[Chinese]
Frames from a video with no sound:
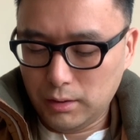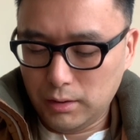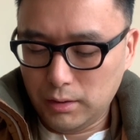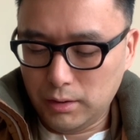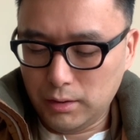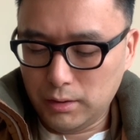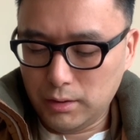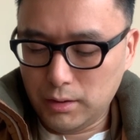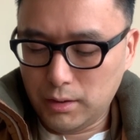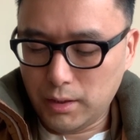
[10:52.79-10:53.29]

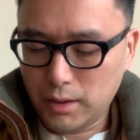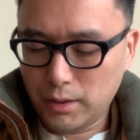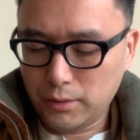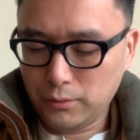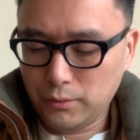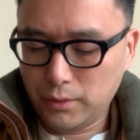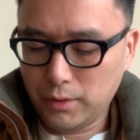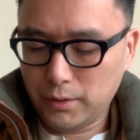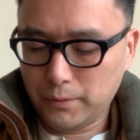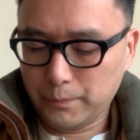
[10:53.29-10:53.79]
因瞻
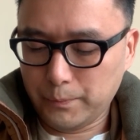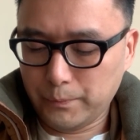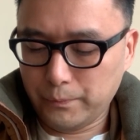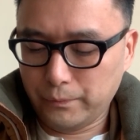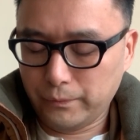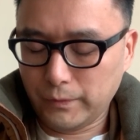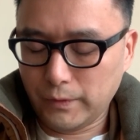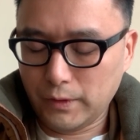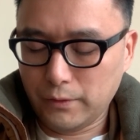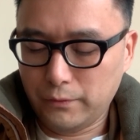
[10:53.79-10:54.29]

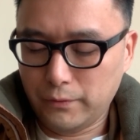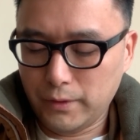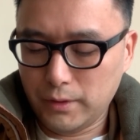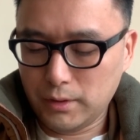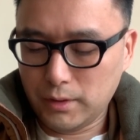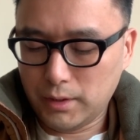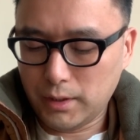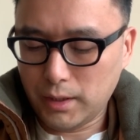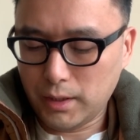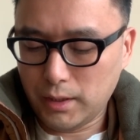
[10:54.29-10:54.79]
曰：“封
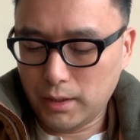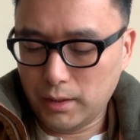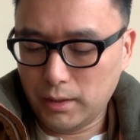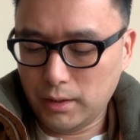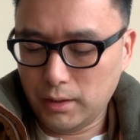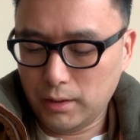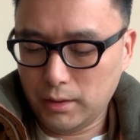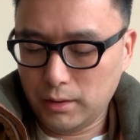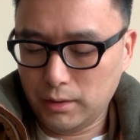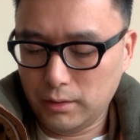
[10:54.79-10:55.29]
在
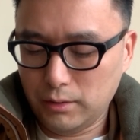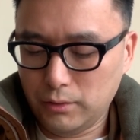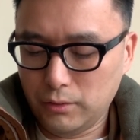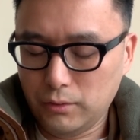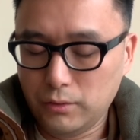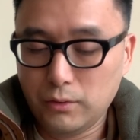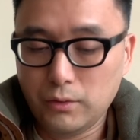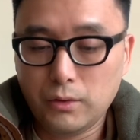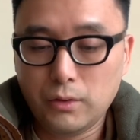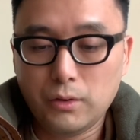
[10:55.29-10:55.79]

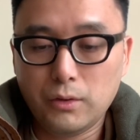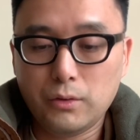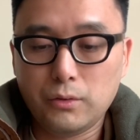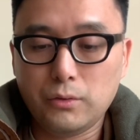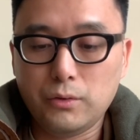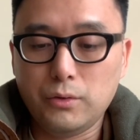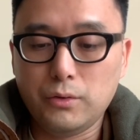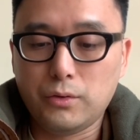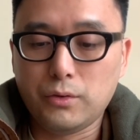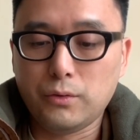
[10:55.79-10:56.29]

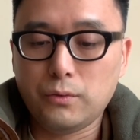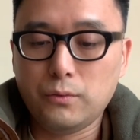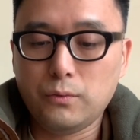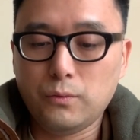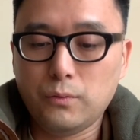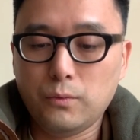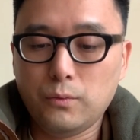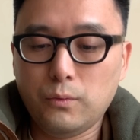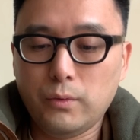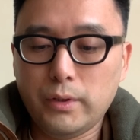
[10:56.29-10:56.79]
狱中，
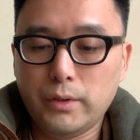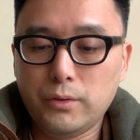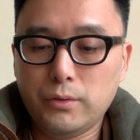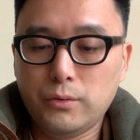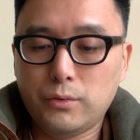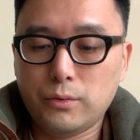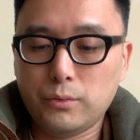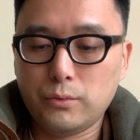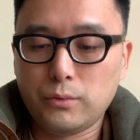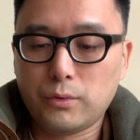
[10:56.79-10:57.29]
闻
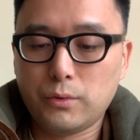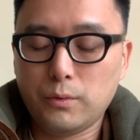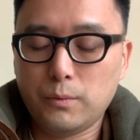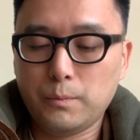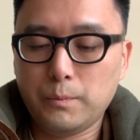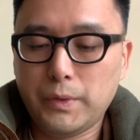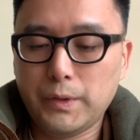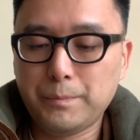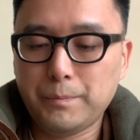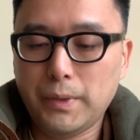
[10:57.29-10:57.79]
主公
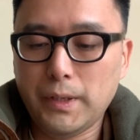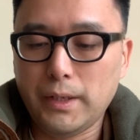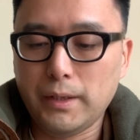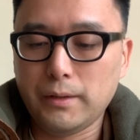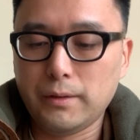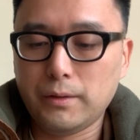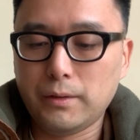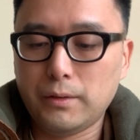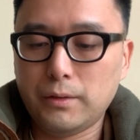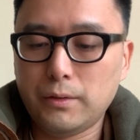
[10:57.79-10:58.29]
兵
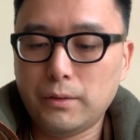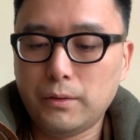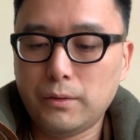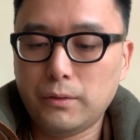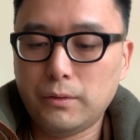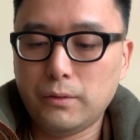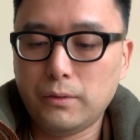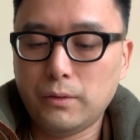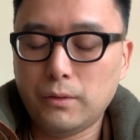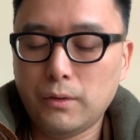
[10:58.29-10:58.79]

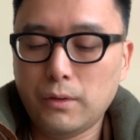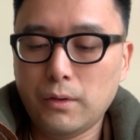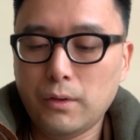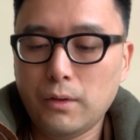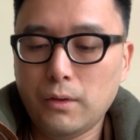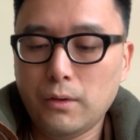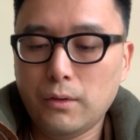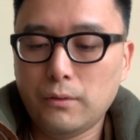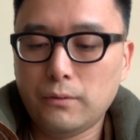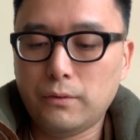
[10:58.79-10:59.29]

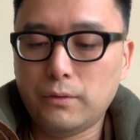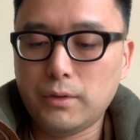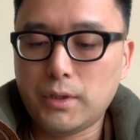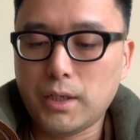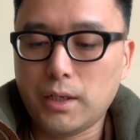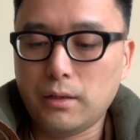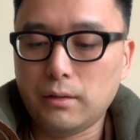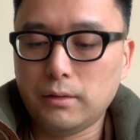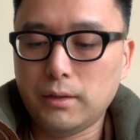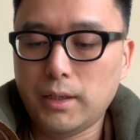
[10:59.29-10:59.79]
败。”夫
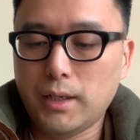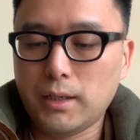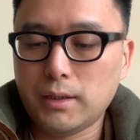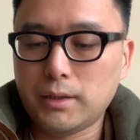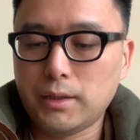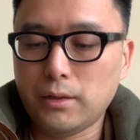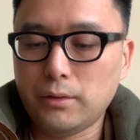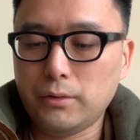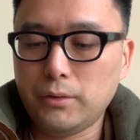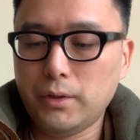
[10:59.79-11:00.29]
长大
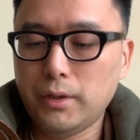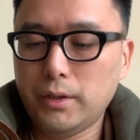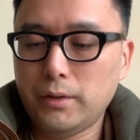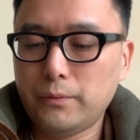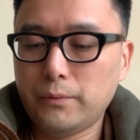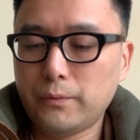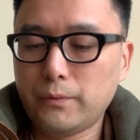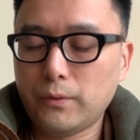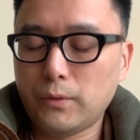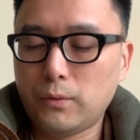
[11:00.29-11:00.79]
笑
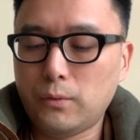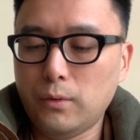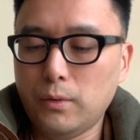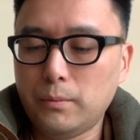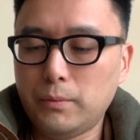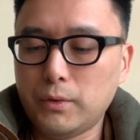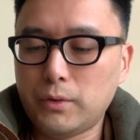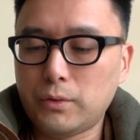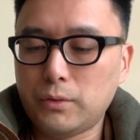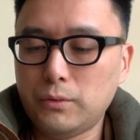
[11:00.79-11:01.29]
曰：“果
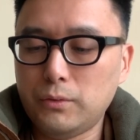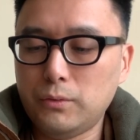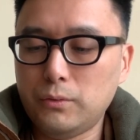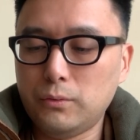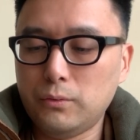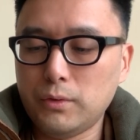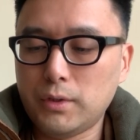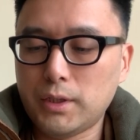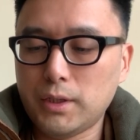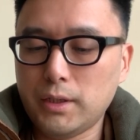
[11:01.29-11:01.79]
不出吾之